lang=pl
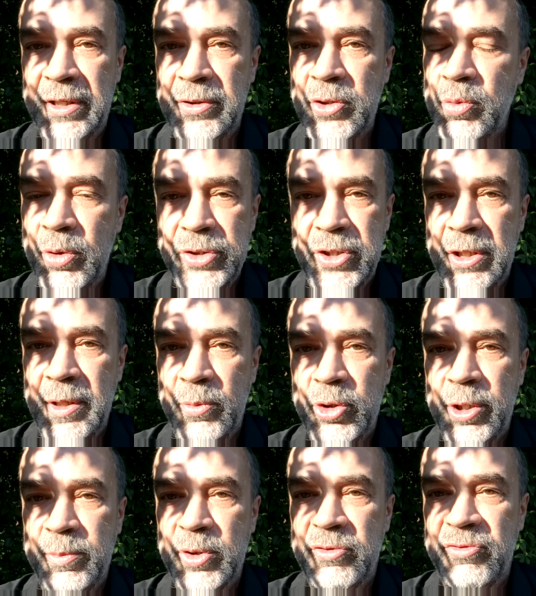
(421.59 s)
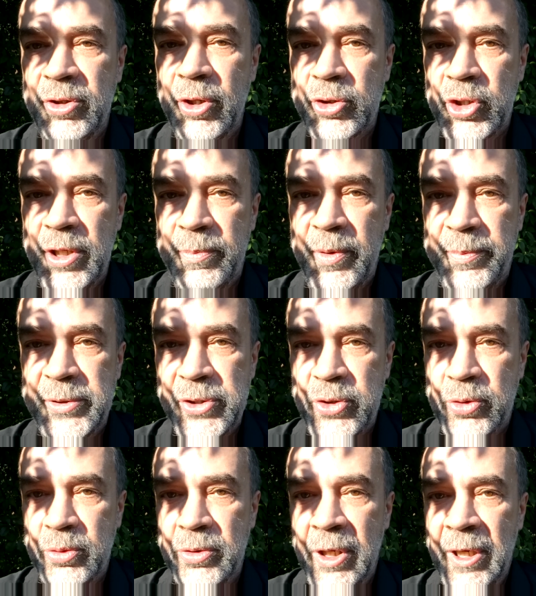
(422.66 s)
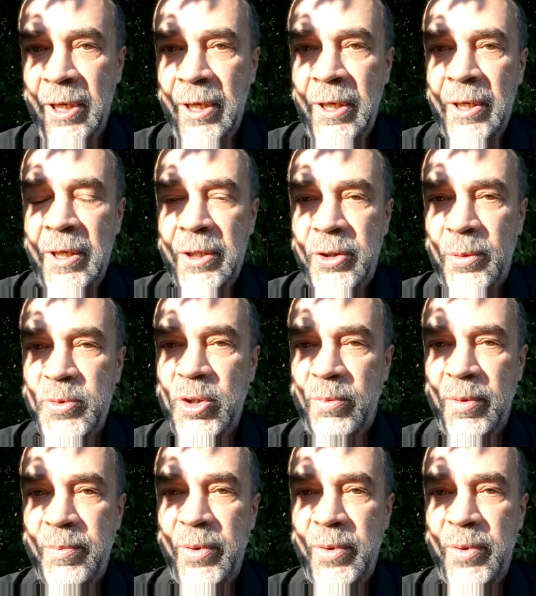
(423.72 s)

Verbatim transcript: To słońce nie musi być widoczne, po prostu dobrze by